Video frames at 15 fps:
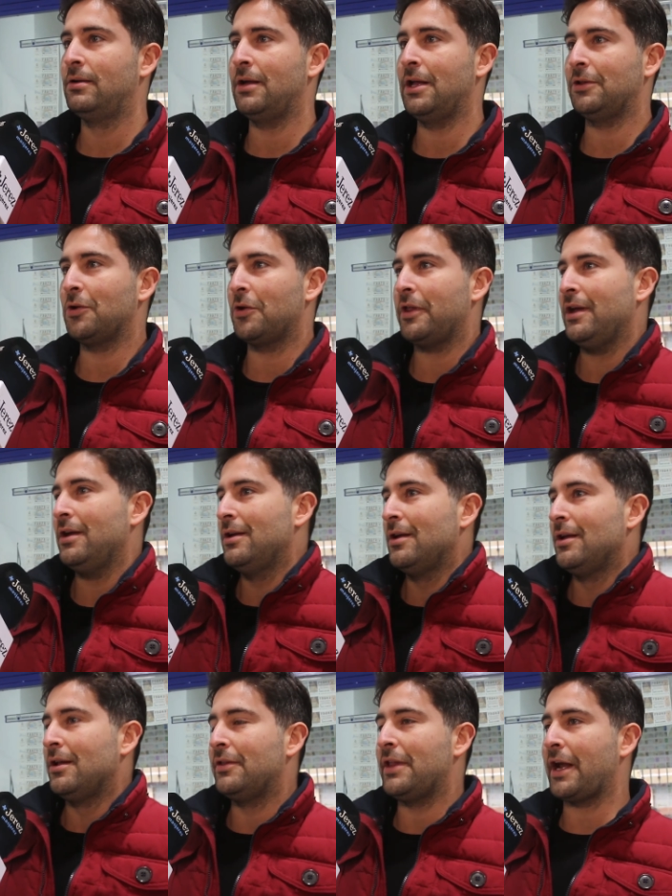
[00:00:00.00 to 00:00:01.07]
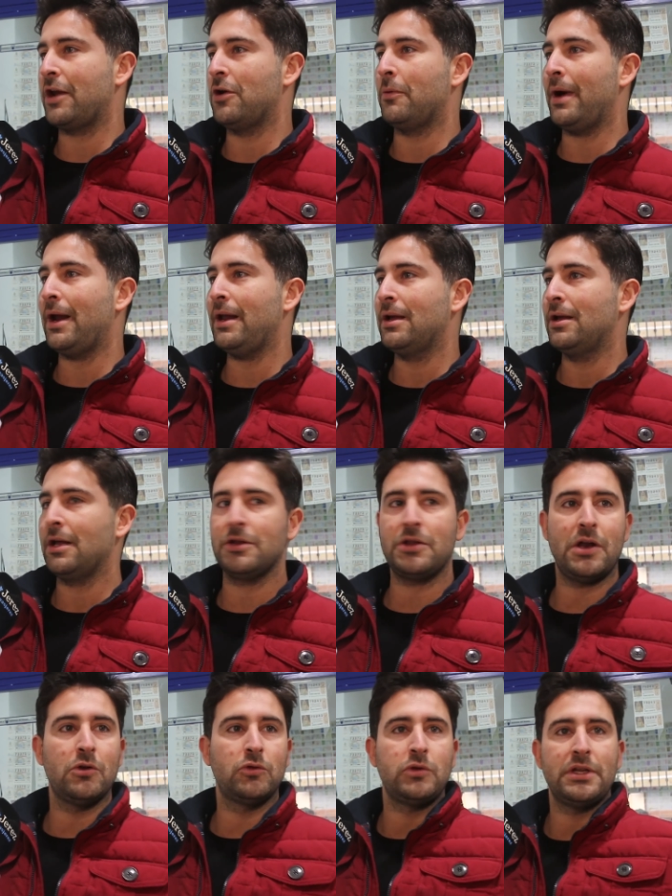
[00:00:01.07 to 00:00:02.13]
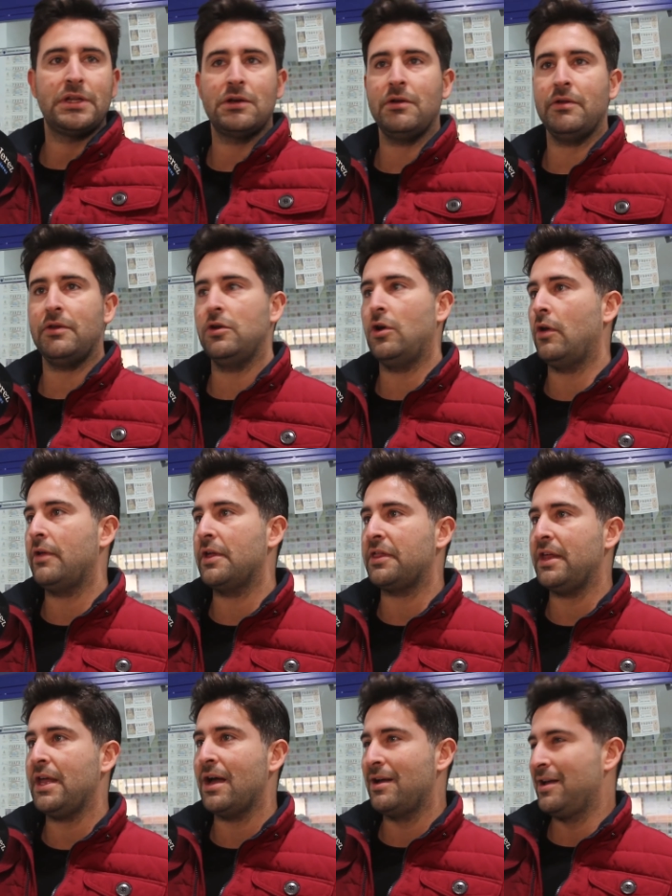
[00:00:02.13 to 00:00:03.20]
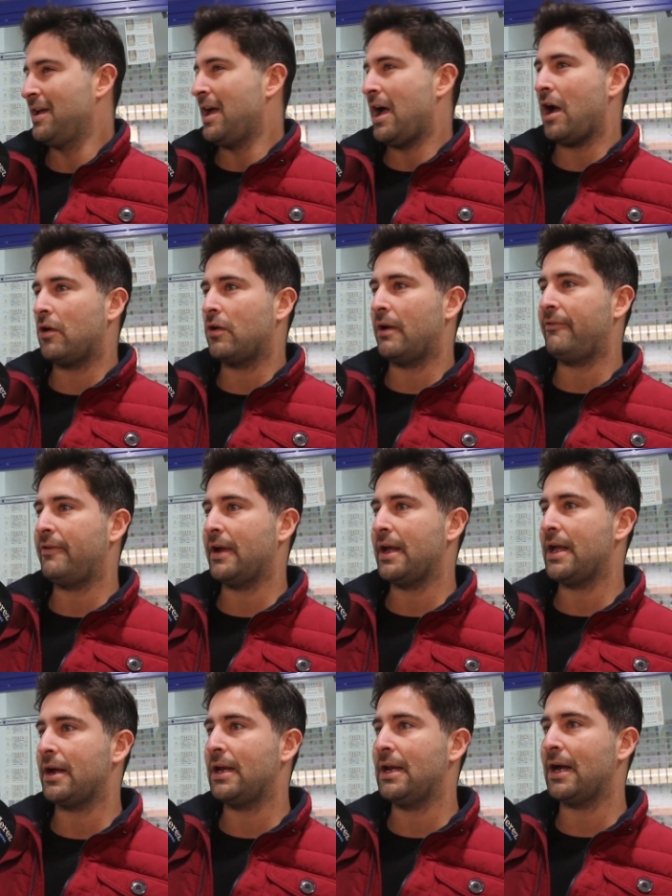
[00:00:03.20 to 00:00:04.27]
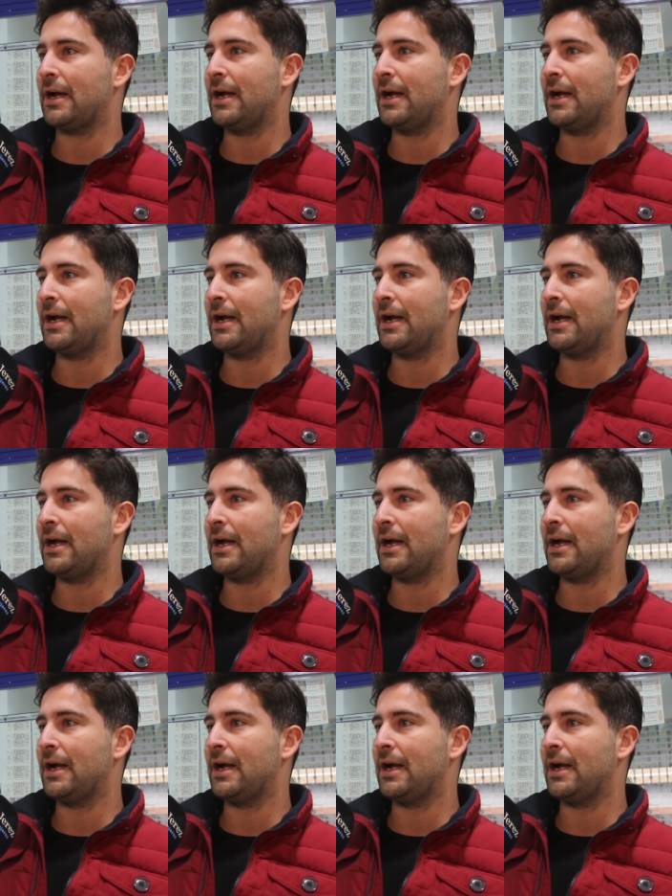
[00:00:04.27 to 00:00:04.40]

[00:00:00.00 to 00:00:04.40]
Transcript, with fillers: Entonces, ¿de qué nos vale? Los clientes no, lo decían. A con frega y aquí en las